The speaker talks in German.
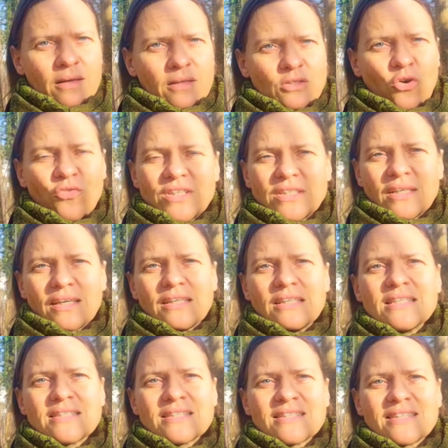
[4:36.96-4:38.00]
Ist auch wichtig in
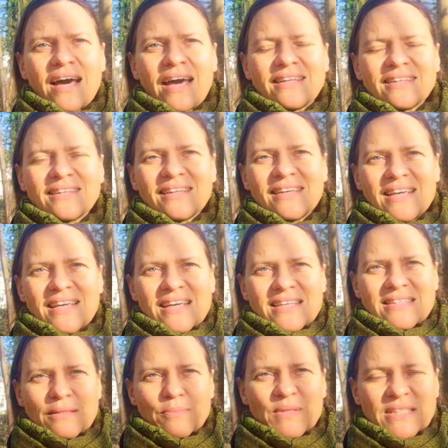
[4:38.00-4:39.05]
diesen Zeiten,
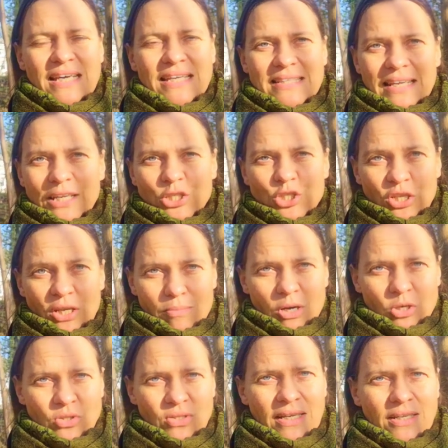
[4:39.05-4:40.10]
sich mit seinen seelischen Themen
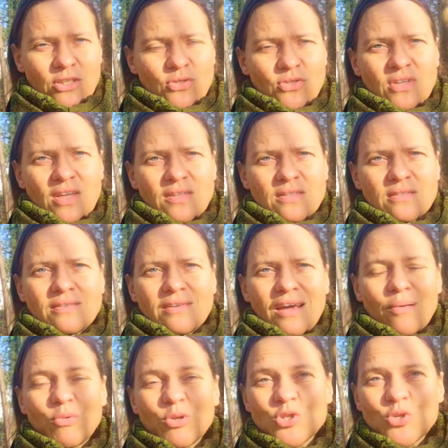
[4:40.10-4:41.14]
auseinanderzusetzen,
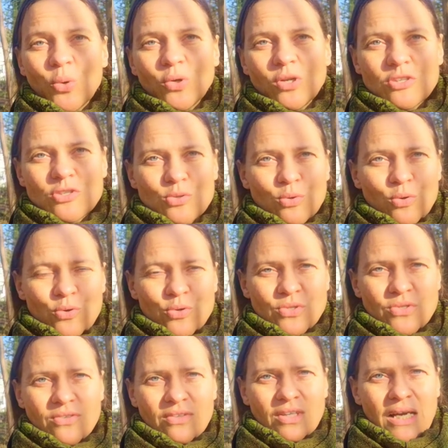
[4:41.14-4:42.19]
Emotionen zu
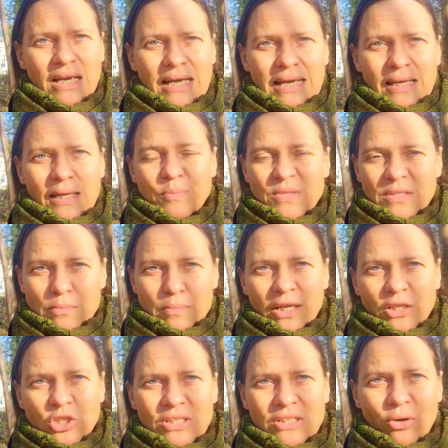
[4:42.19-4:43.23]
lösen. Gibt es
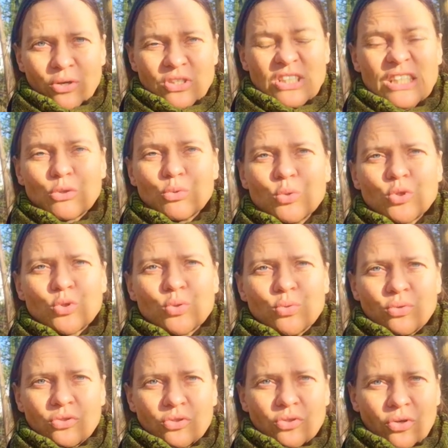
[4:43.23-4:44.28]
Menschen, die euch nicht gut
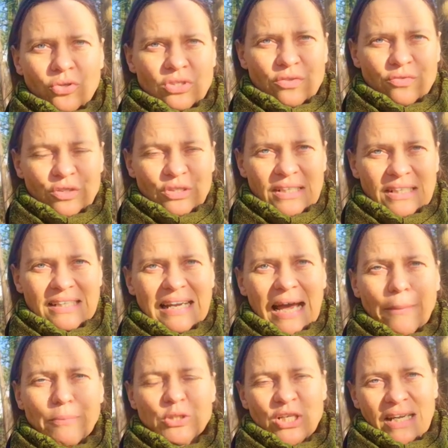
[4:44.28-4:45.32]
tun? Könnt ihr von denen
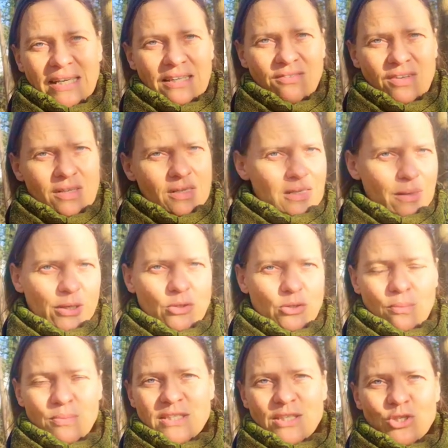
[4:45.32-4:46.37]
Abstand gewinnen? Ist ja
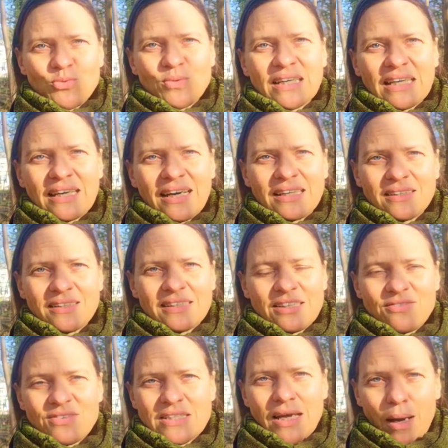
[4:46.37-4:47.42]
manchmal ein bisschen schwierig, gerade in
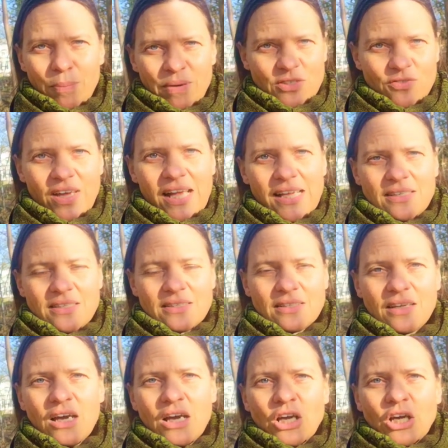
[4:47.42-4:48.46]
gewissen
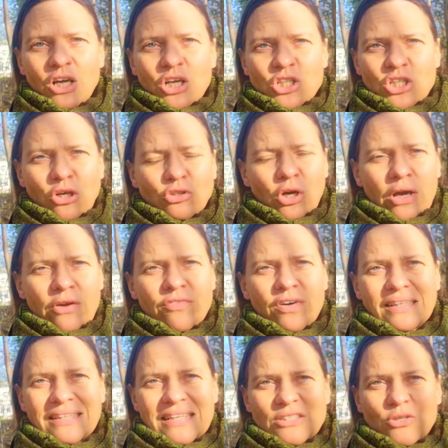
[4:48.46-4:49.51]
Arbeitsverhältnissen. Schaut
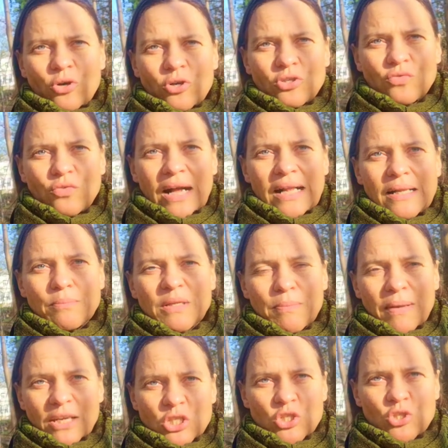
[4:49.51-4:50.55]
einfach, dass ihr euch vor allem mit
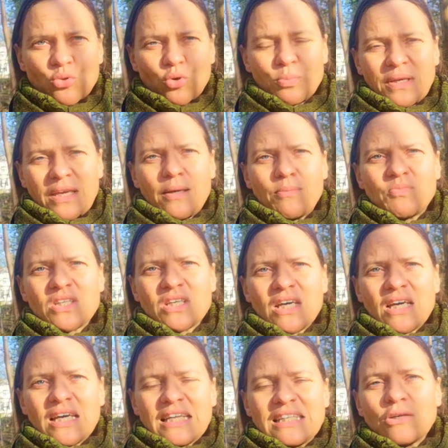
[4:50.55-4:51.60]
Menschen umgebt,
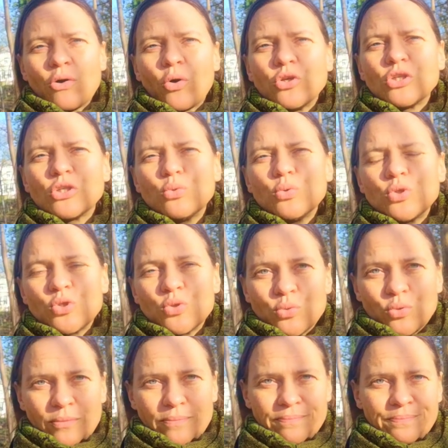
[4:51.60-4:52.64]
die euch gut
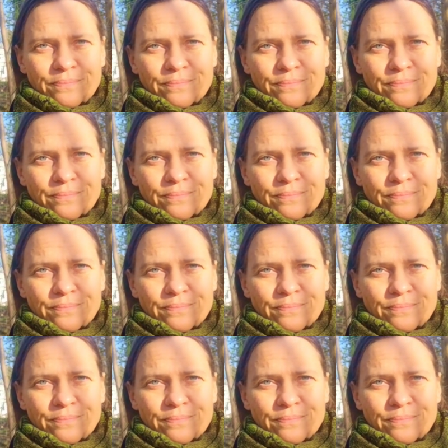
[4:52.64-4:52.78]
tun.